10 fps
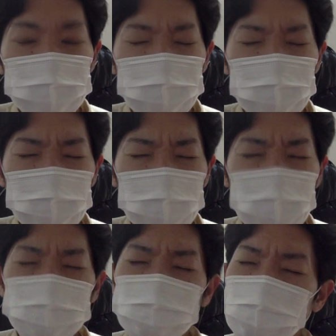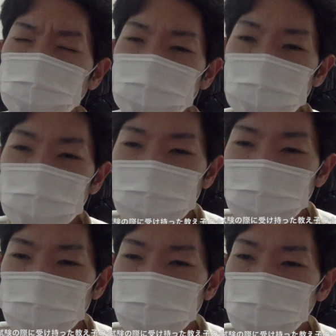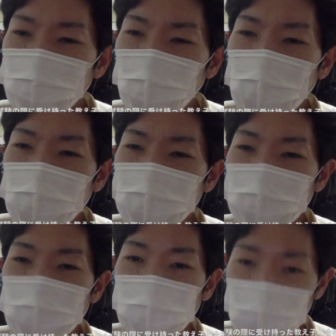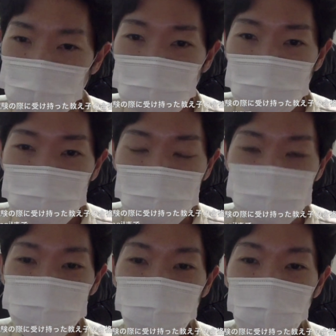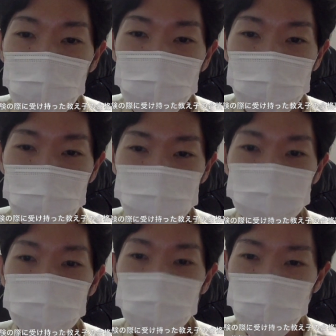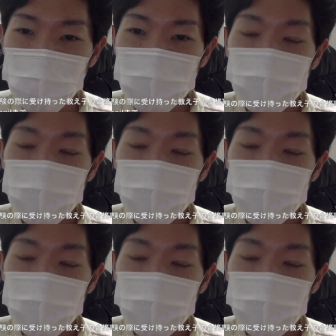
えー、105回だっけ105回から107回